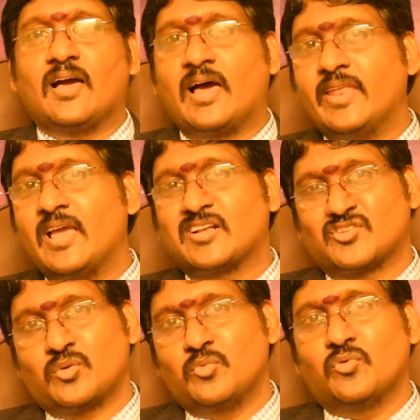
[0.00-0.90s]
అనే
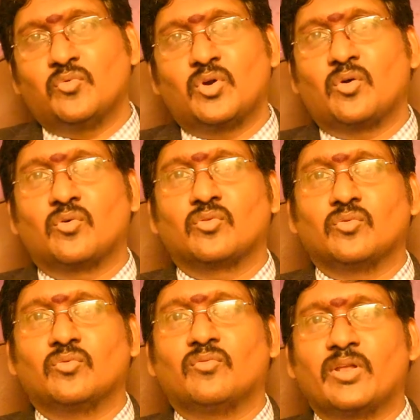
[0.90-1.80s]
అక్షరము ఉండకూడదు
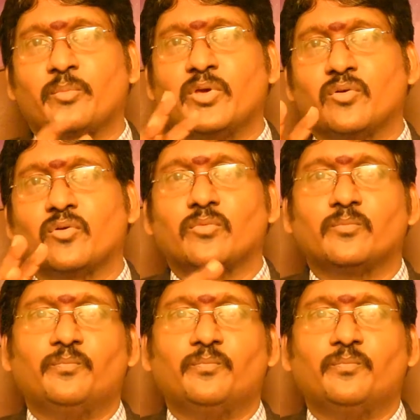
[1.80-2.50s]
వారి పేరులో